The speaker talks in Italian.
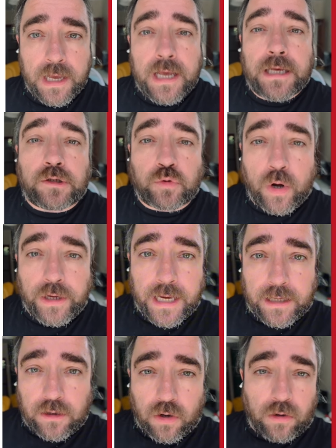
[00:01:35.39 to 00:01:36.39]
I suoi
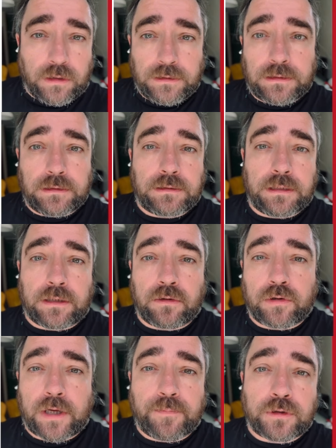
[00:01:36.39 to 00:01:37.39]
accoliti
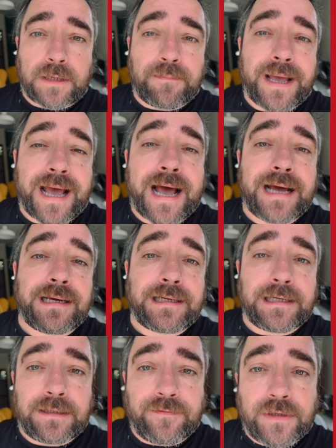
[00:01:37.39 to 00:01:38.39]
dicono che potrebbe
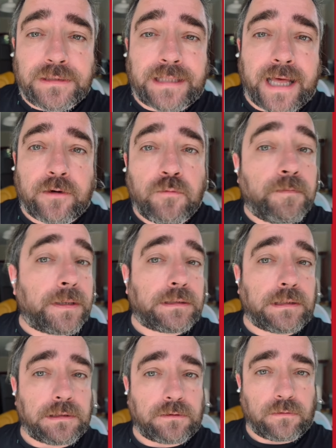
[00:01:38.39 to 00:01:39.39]
anche diventare un
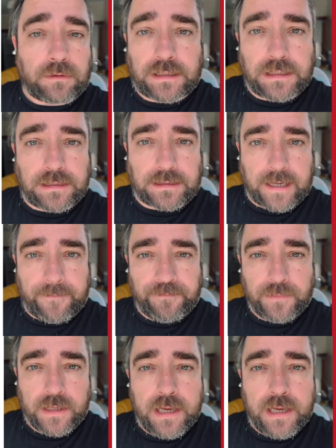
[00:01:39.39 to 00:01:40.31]
partito, chissà.